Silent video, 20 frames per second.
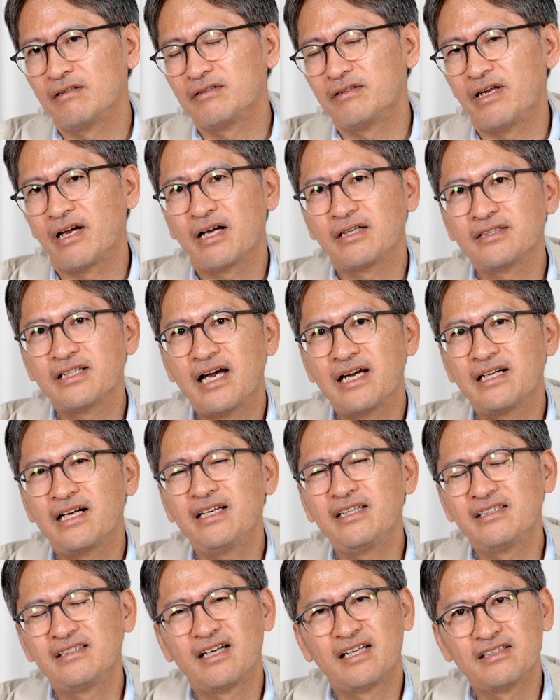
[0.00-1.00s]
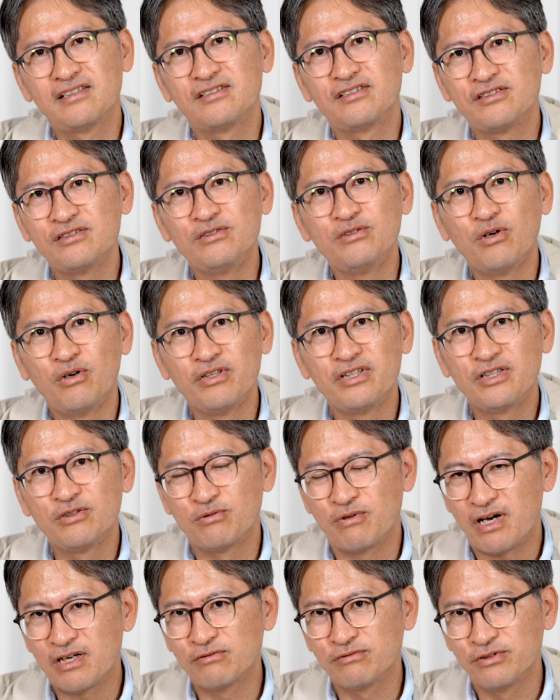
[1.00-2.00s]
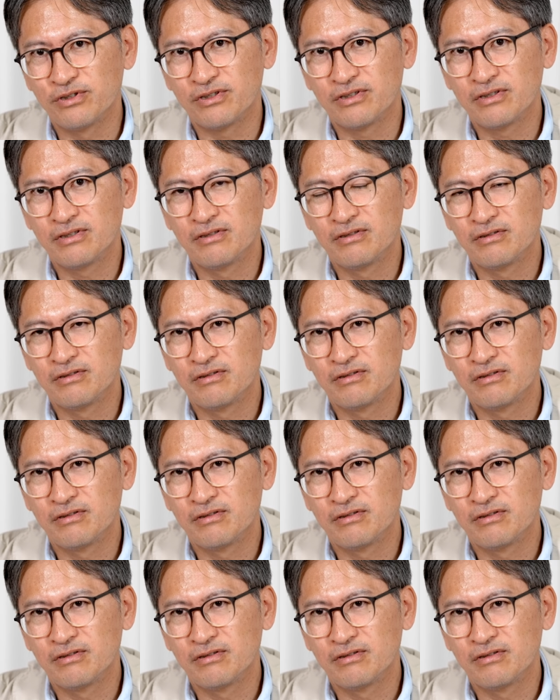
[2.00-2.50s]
내가 살아있다는 증거이기도 하고요.